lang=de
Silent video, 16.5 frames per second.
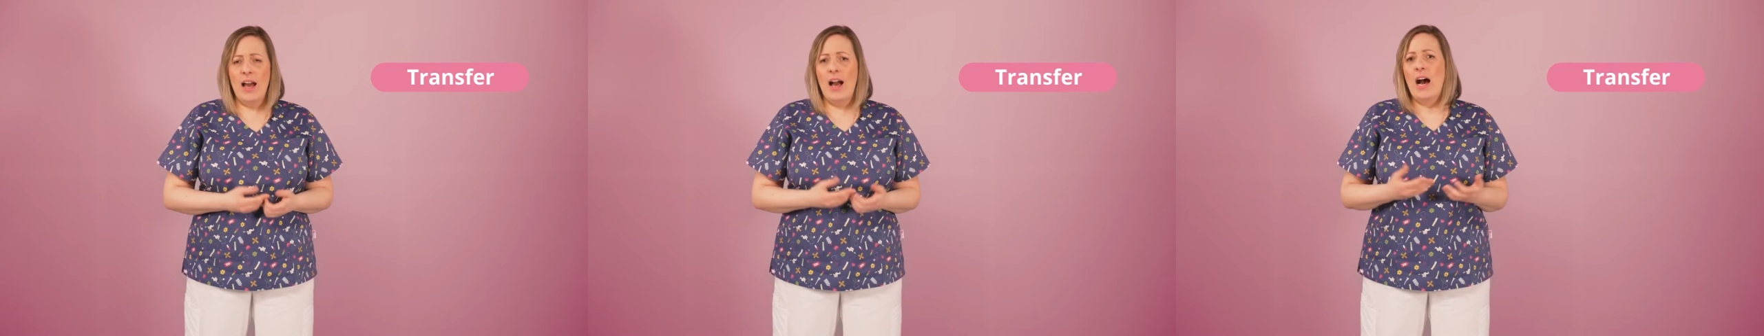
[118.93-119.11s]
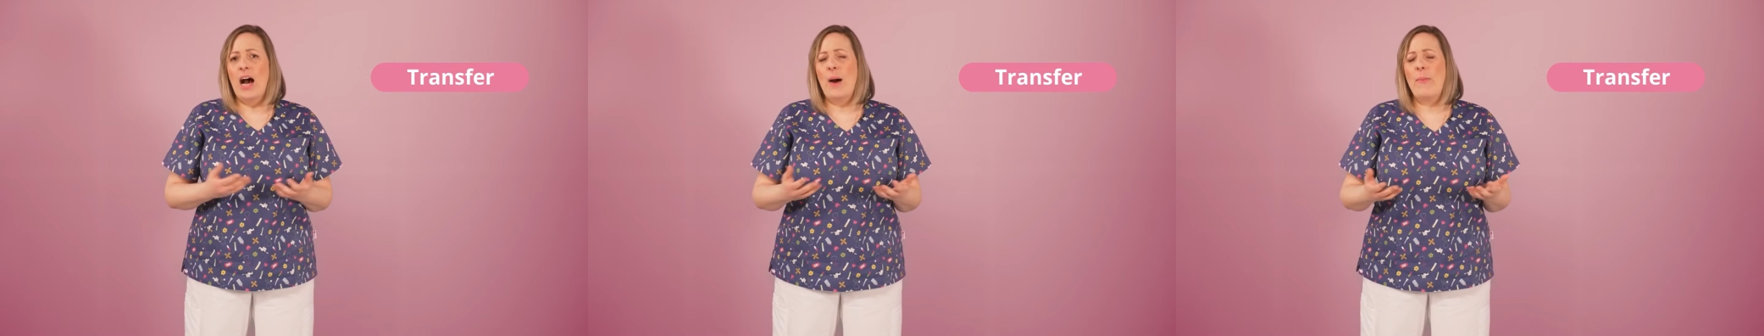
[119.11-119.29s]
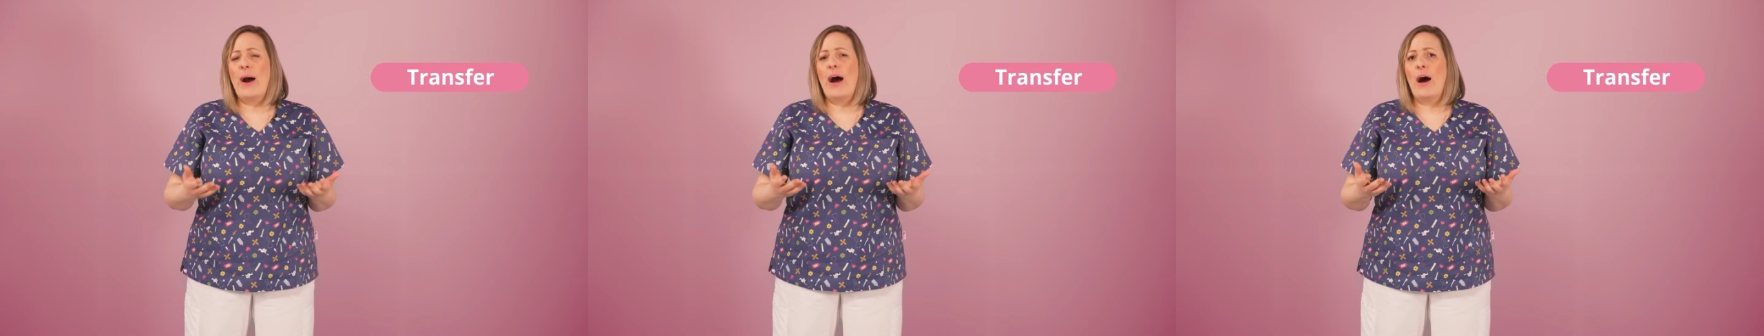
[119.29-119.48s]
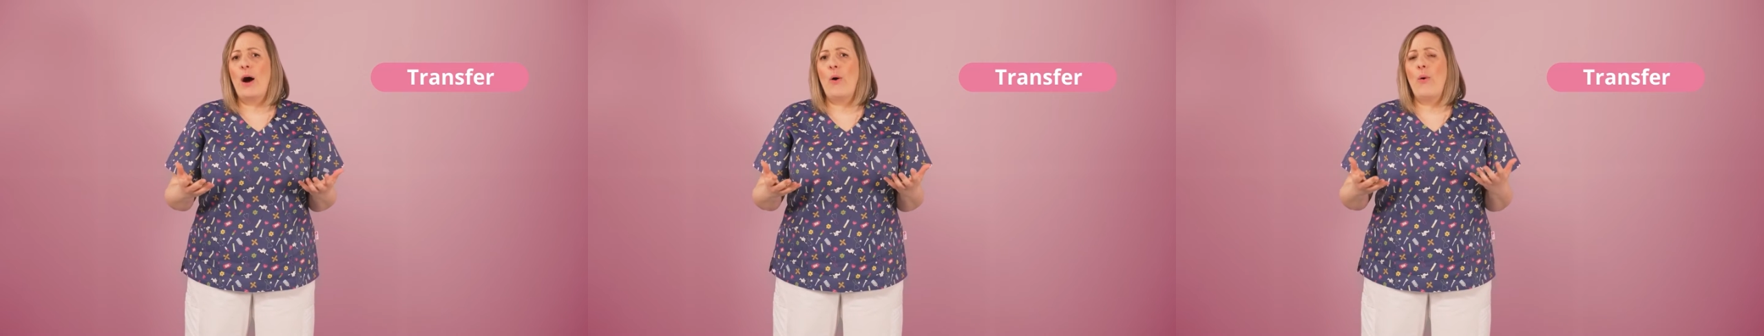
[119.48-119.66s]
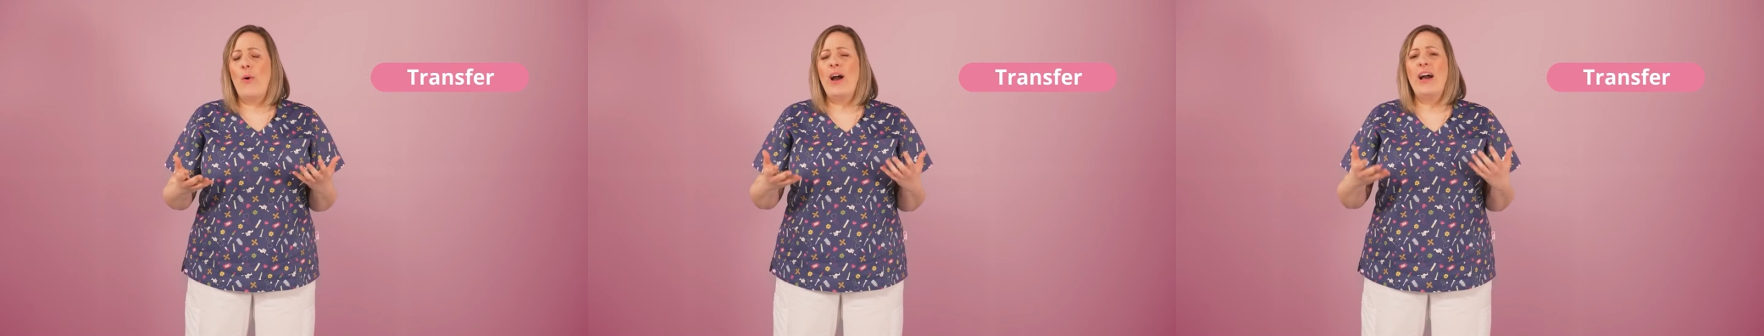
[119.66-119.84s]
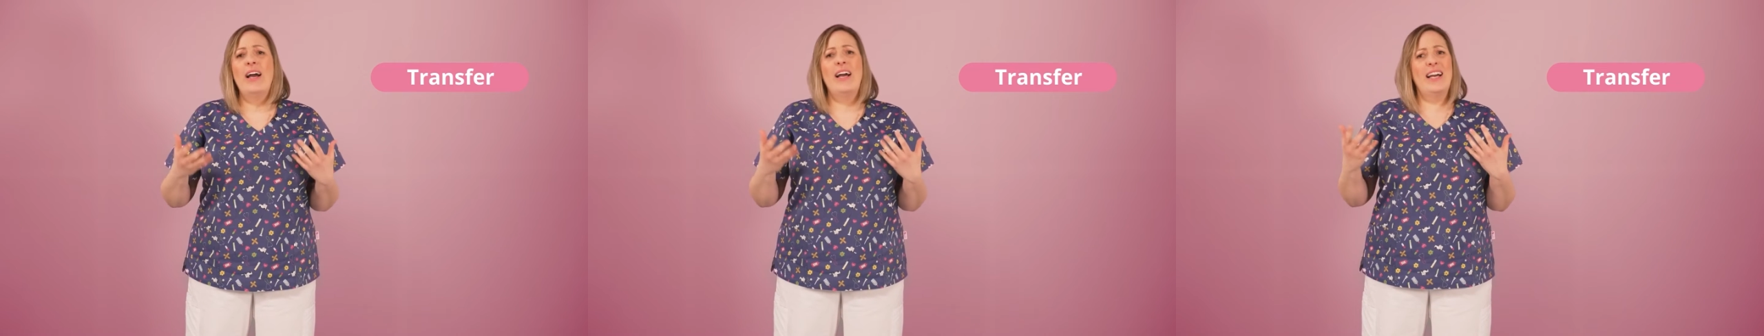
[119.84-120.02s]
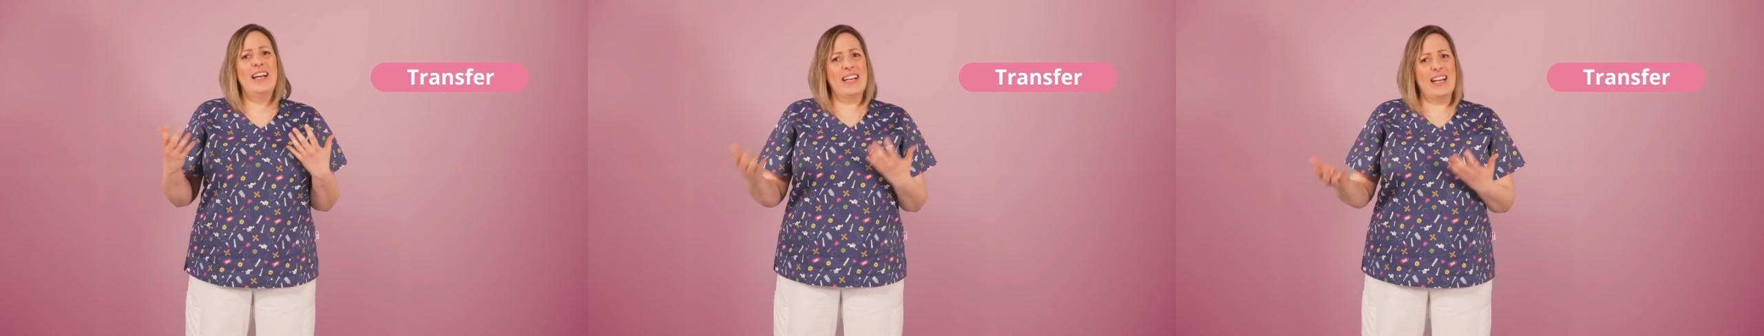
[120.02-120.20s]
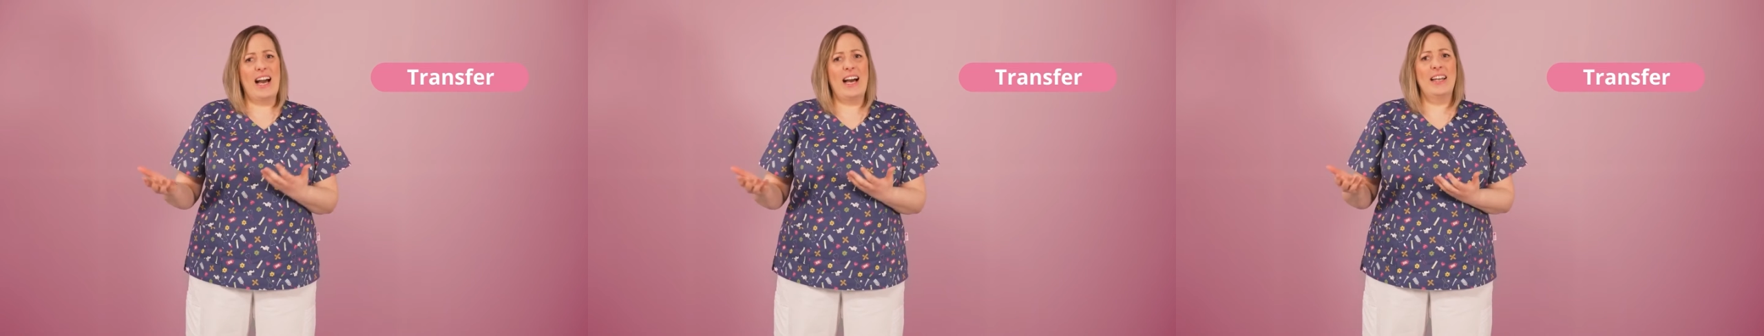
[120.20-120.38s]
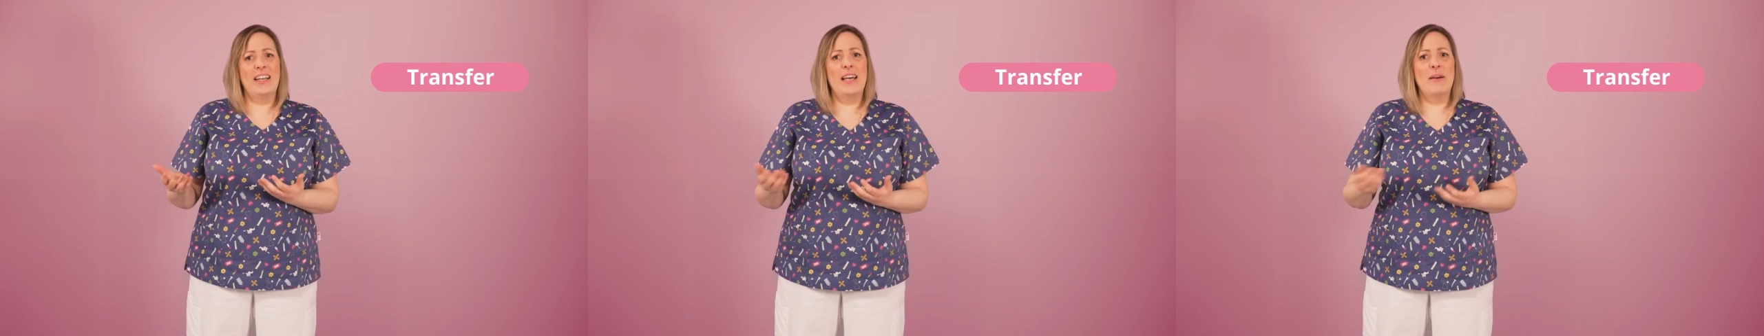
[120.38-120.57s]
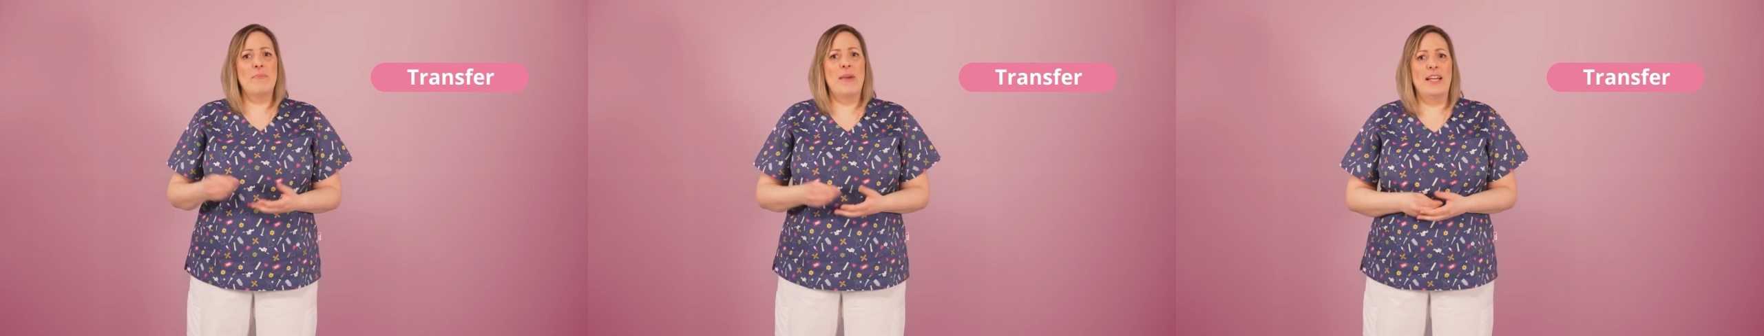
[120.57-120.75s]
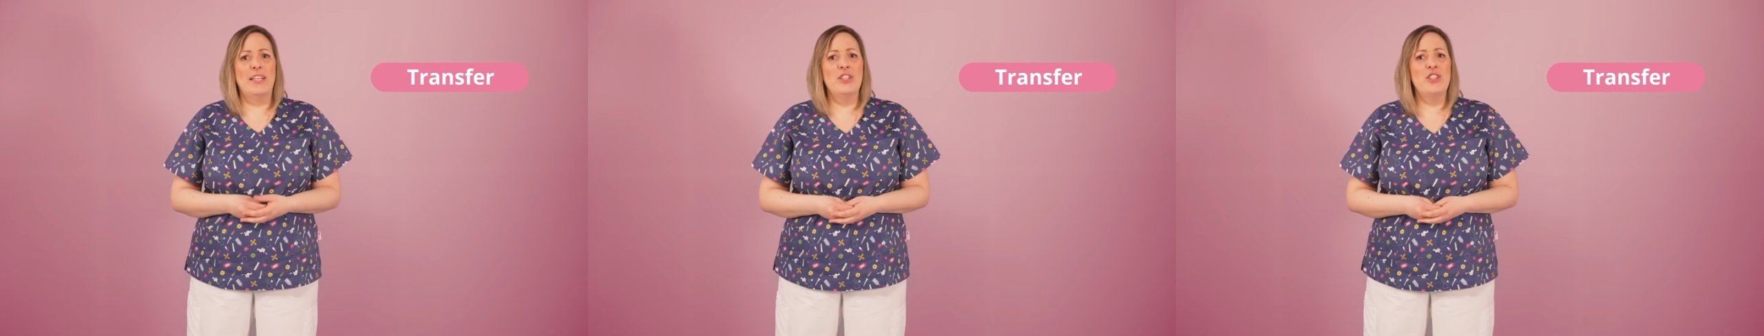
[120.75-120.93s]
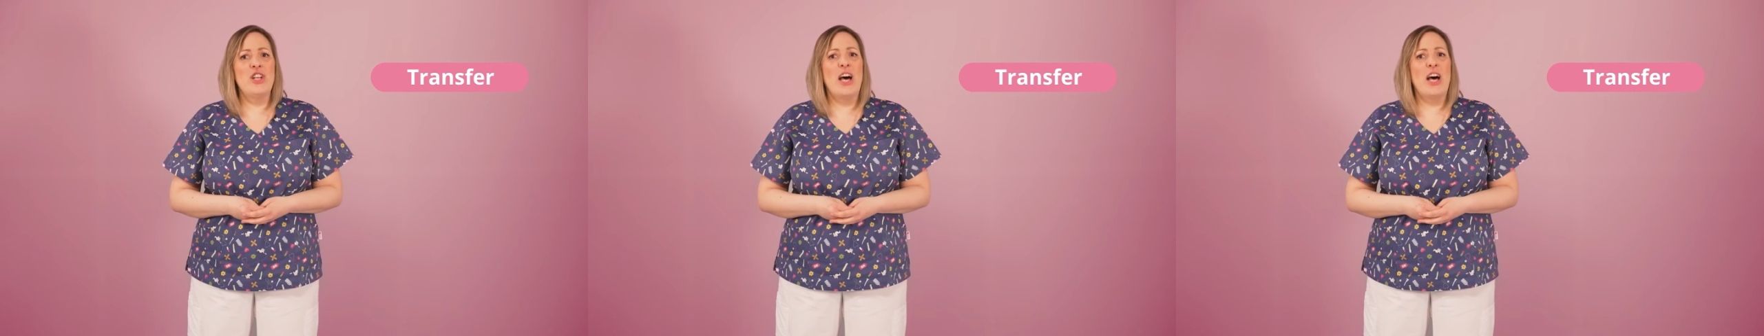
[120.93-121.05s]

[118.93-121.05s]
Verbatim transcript: aber auch, kann der Mensch